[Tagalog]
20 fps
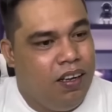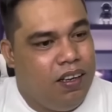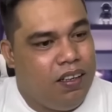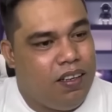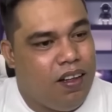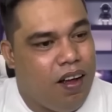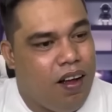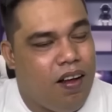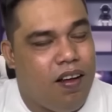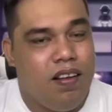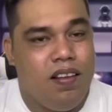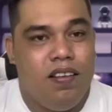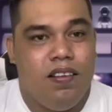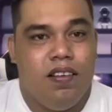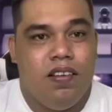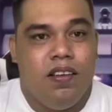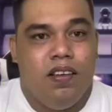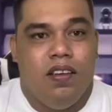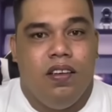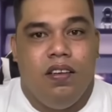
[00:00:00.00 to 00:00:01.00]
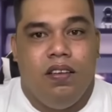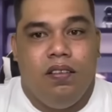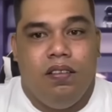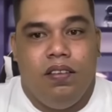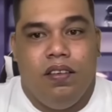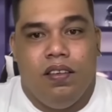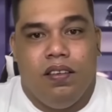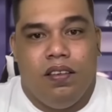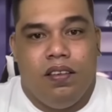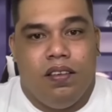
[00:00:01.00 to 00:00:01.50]
No?
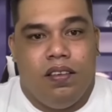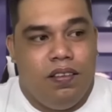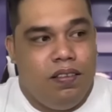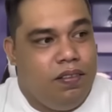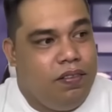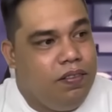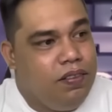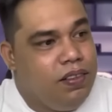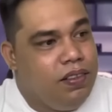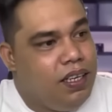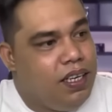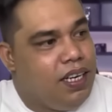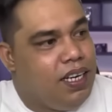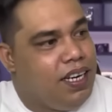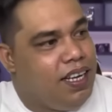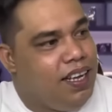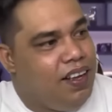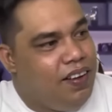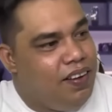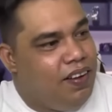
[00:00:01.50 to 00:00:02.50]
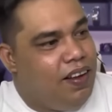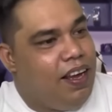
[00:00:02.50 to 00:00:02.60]
Dahil na.